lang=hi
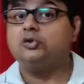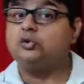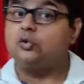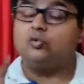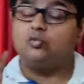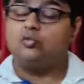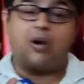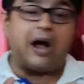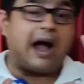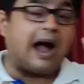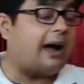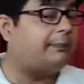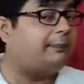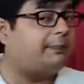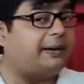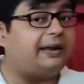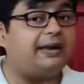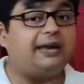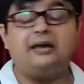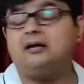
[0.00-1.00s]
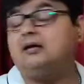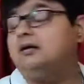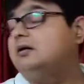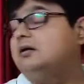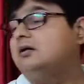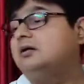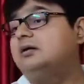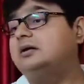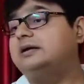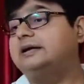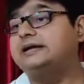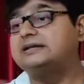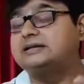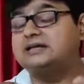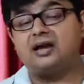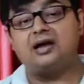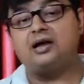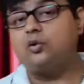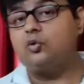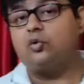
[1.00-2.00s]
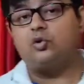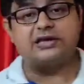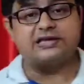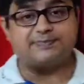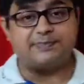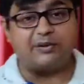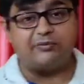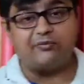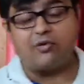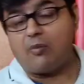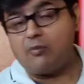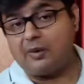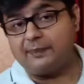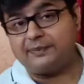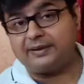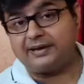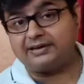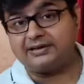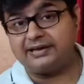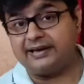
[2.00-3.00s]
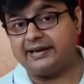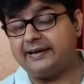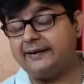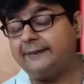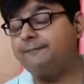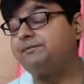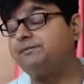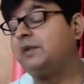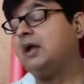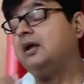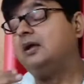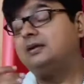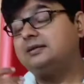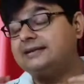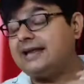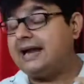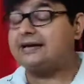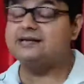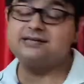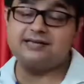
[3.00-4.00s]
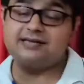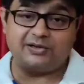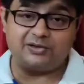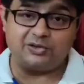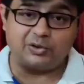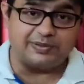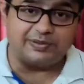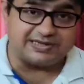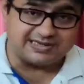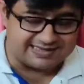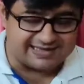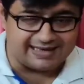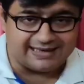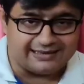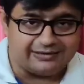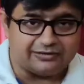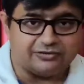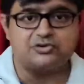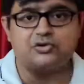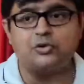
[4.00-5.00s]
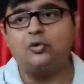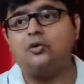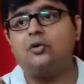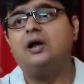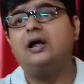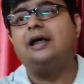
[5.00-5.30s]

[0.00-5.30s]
तो वहां पे आ, कितना लोग इस पे वार्म अप करते हैं दैट इज येट टू बी सीन सो